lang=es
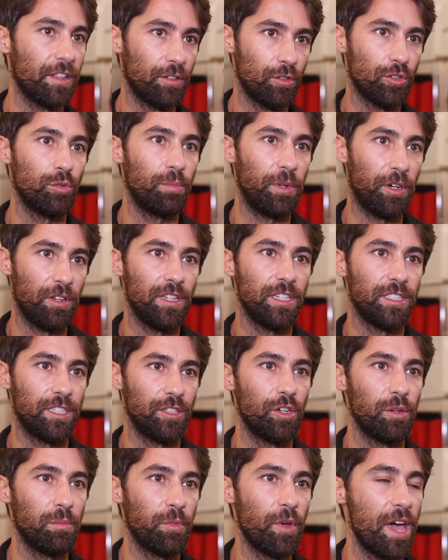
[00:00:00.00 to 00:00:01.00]
Centro Superior de
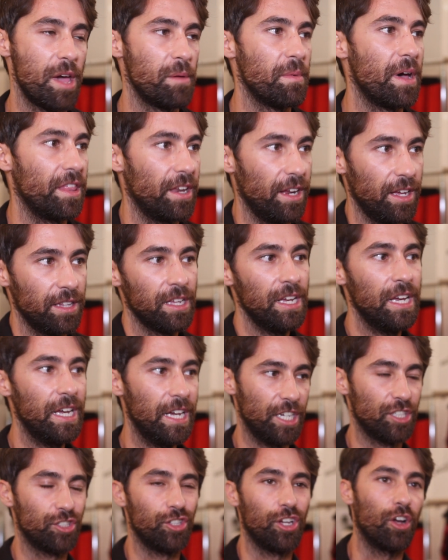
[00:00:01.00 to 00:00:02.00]
Diseño de Moda de Madrid,
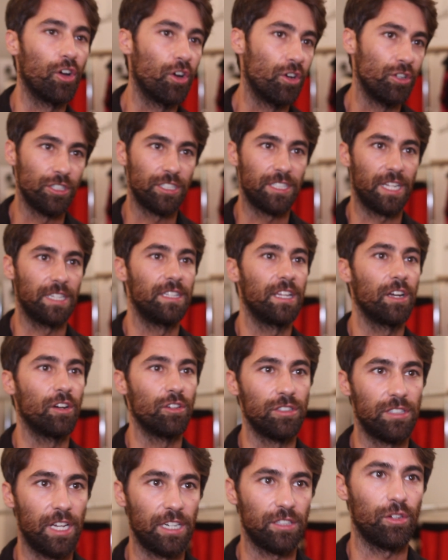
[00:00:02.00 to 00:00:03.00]
estoy en constante
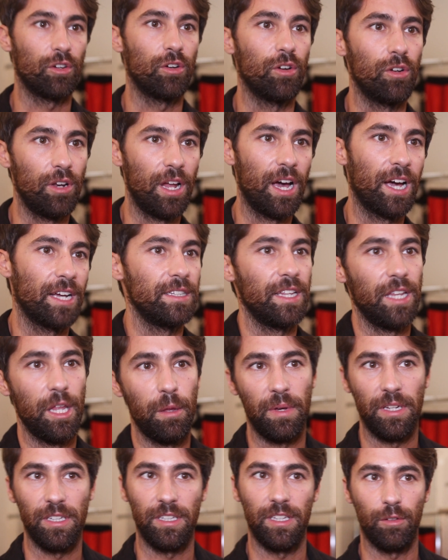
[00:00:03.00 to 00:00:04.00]
contacto con la gente
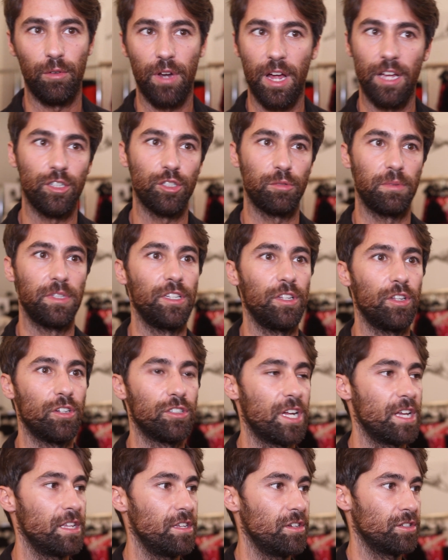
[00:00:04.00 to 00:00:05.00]
de 21 años,
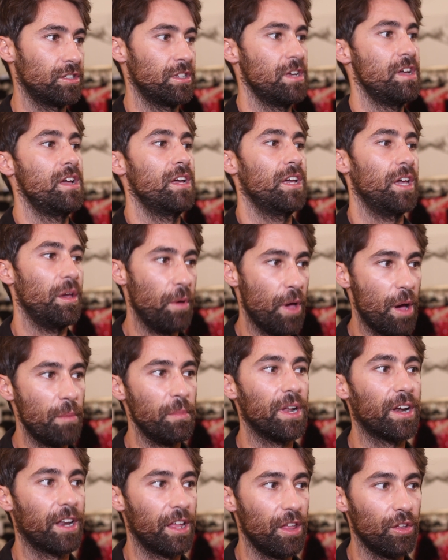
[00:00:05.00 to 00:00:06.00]
22 años y veo a
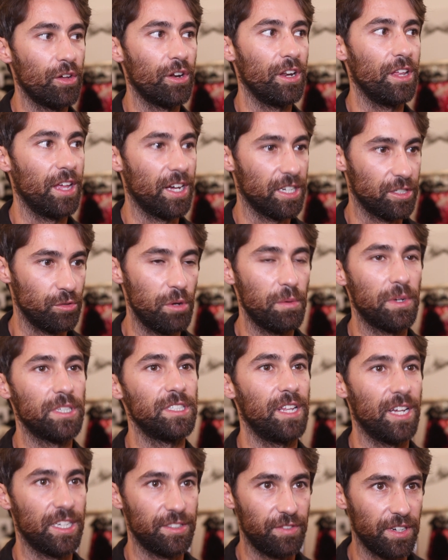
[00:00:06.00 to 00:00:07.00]
mi alrededor ideas
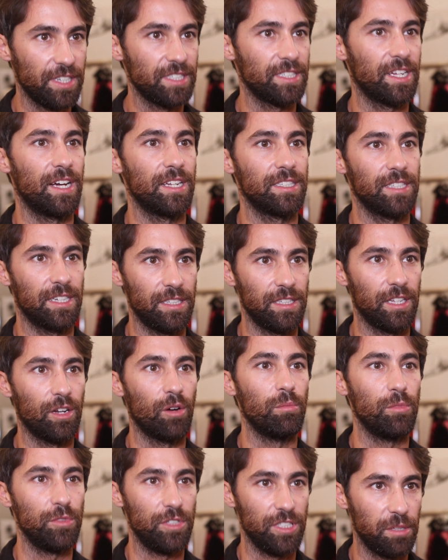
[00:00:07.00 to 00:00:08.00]
nuevas, ideas frescas, gente
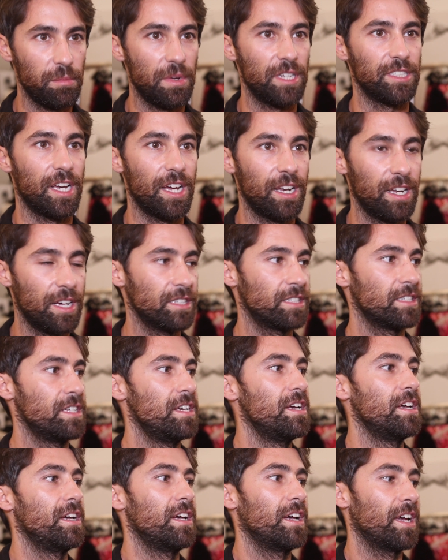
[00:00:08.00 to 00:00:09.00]
con muchísimas ganas,
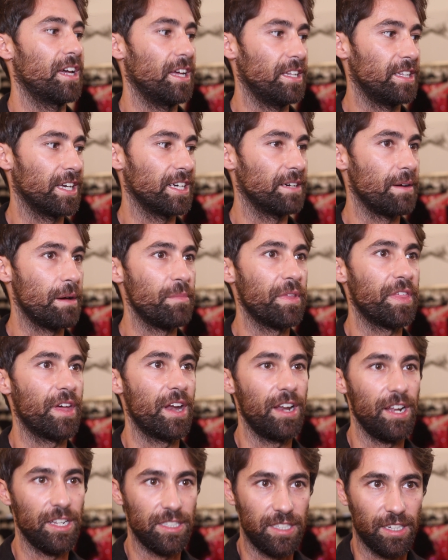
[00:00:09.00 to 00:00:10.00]
gente que va a
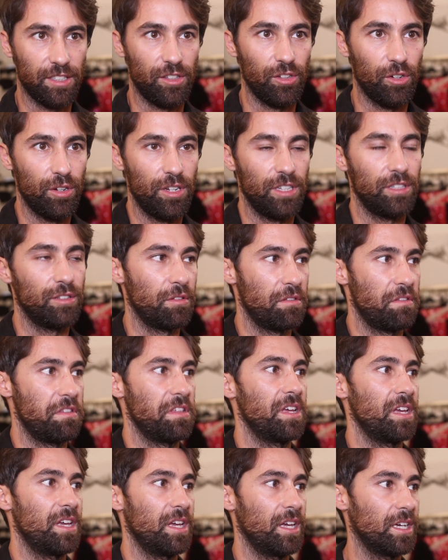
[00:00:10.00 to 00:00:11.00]
empezar en el sector,
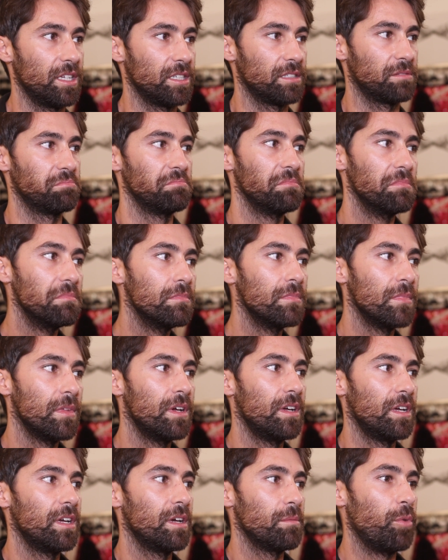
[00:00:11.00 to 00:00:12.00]
entonces
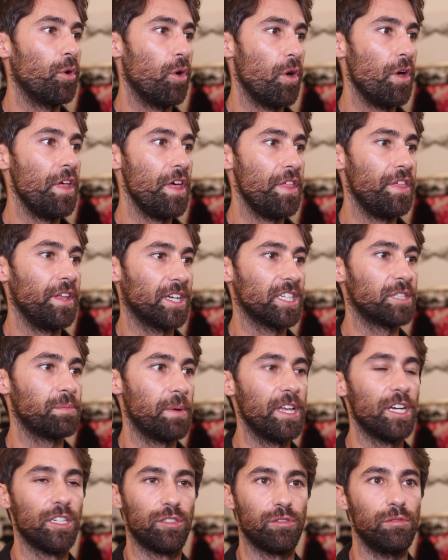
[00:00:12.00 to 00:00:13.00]
Puedo decir que
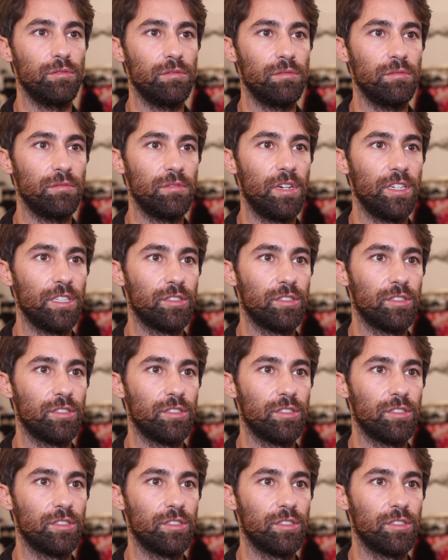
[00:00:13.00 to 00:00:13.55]
España es un,